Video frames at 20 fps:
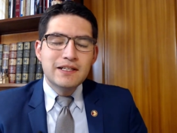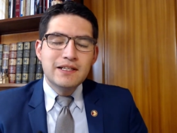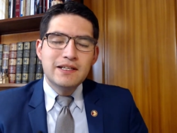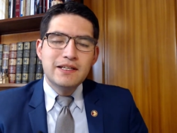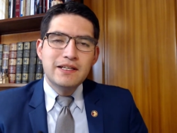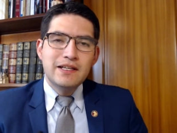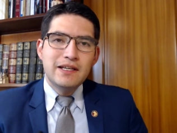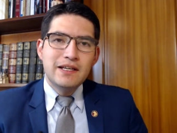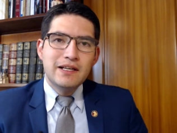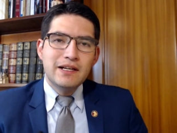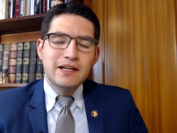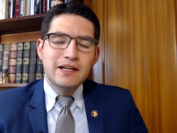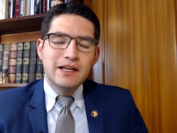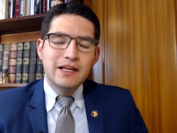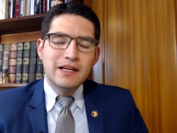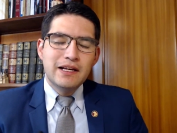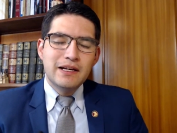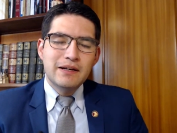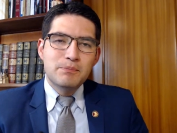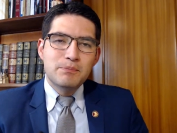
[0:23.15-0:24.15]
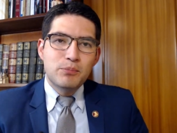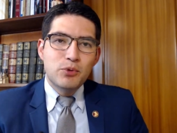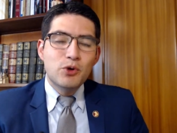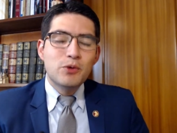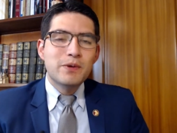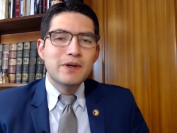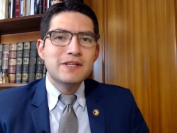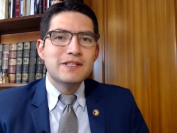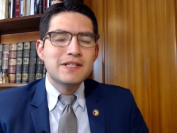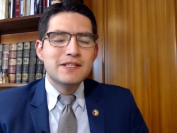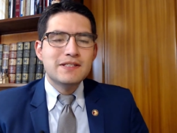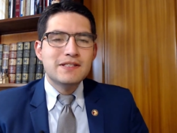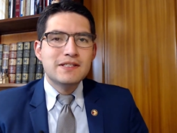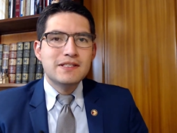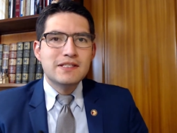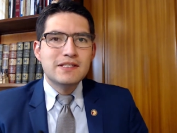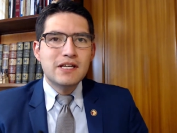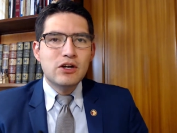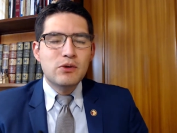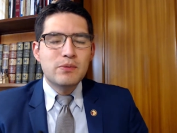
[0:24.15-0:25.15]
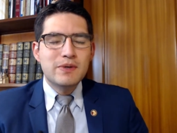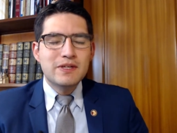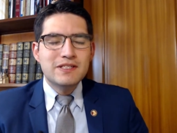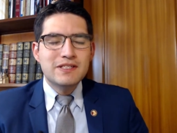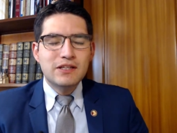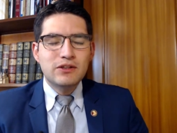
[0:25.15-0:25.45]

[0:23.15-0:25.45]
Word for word: y por veces se comienza